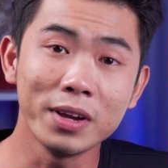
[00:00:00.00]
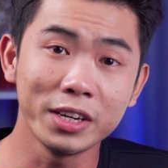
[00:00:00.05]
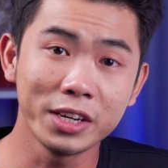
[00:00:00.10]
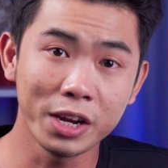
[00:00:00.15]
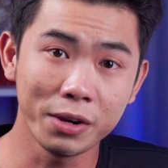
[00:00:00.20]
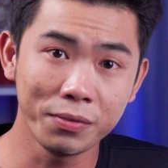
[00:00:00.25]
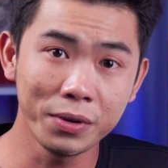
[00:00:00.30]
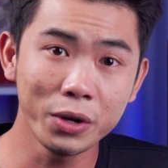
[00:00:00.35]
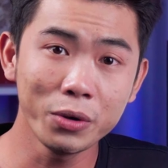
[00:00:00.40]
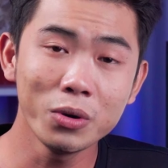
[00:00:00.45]
về
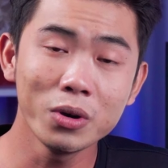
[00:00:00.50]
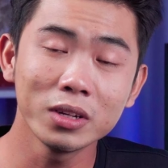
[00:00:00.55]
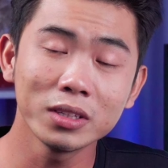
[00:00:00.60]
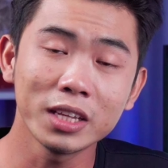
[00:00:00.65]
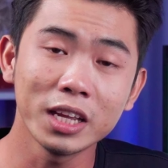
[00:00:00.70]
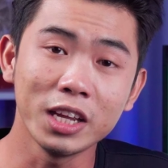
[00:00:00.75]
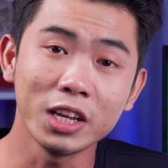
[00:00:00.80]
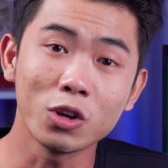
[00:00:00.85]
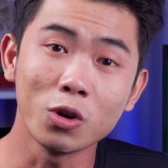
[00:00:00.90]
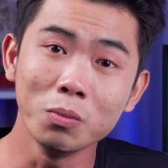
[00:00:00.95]
review
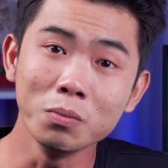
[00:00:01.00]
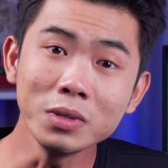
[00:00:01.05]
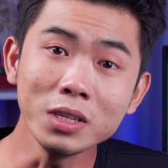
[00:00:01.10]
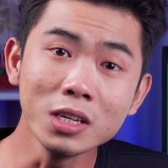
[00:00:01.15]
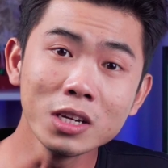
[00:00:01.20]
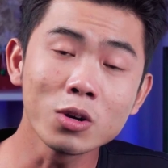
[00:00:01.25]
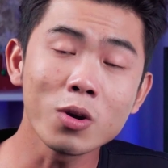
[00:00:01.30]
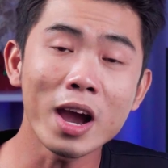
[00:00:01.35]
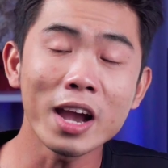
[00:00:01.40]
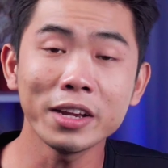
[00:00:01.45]
thì cũng
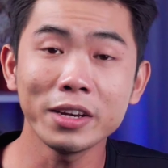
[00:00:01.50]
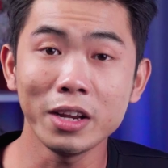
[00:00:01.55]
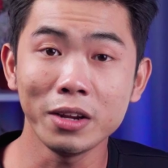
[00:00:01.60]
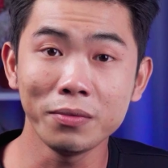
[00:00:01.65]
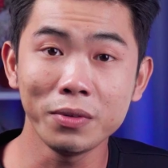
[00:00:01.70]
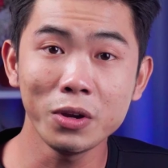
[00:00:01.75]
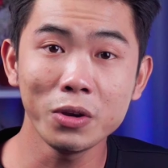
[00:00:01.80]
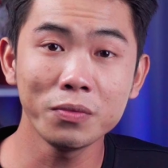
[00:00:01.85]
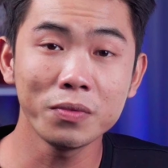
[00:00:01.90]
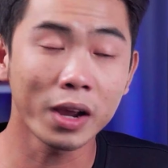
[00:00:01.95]
chưa có ai
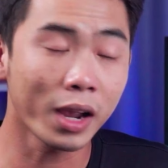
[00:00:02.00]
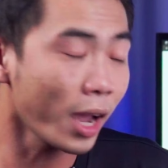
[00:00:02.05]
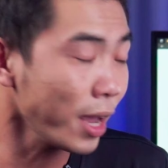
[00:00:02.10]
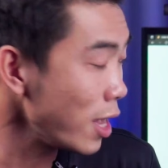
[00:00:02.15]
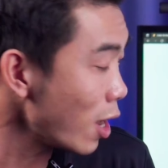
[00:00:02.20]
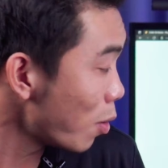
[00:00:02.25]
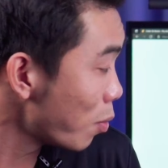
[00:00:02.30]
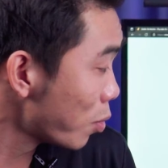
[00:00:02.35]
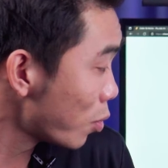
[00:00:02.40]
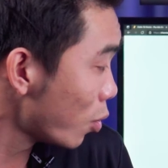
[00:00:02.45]
review về
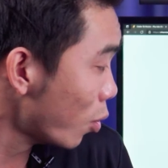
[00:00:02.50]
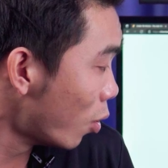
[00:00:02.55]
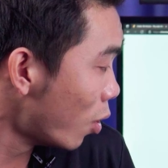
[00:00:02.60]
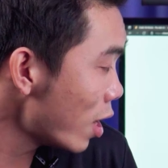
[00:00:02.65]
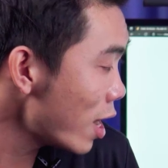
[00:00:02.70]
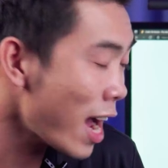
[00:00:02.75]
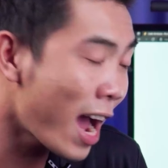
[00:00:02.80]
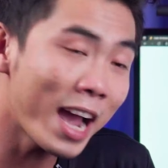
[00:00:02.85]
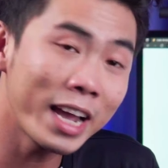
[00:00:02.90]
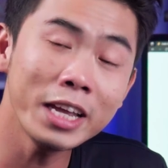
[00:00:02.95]
cái dòng
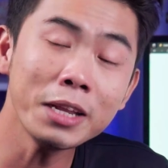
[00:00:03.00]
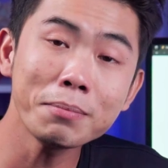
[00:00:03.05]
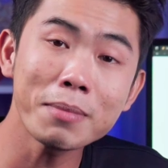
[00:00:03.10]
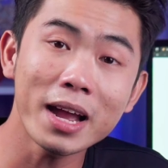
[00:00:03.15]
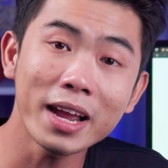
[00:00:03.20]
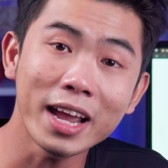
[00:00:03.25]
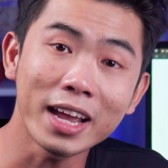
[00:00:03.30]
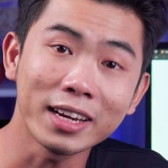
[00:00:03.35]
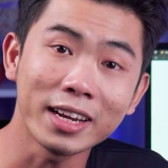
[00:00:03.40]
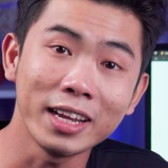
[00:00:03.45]
của
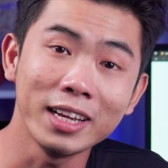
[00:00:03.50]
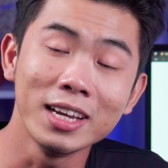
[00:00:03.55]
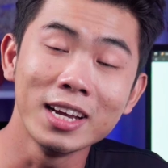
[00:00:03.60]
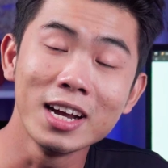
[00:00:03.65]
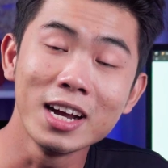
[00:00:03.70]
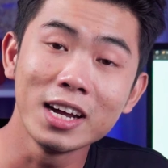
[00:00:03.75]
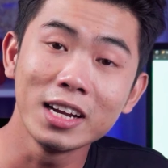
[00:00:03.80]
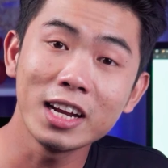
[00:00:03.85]
AX3000 này